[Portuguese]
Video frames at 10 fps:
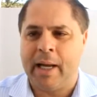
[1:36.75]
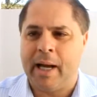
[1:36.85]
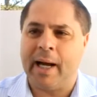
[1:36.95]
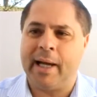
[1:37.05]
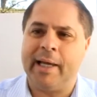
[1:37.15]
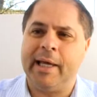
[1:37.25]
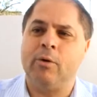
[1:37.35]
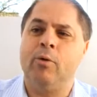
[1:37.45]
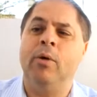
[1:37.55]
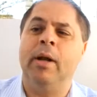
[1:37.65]
a
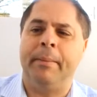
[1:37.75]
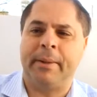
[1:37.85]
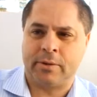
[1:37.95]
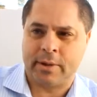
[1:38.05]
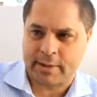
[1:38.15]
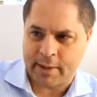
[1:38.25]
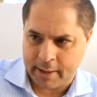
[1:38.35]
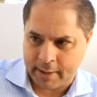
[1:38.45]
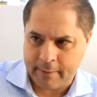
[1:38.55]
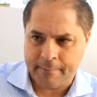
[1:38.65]
regulamentação dessa
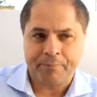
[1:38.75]
lei,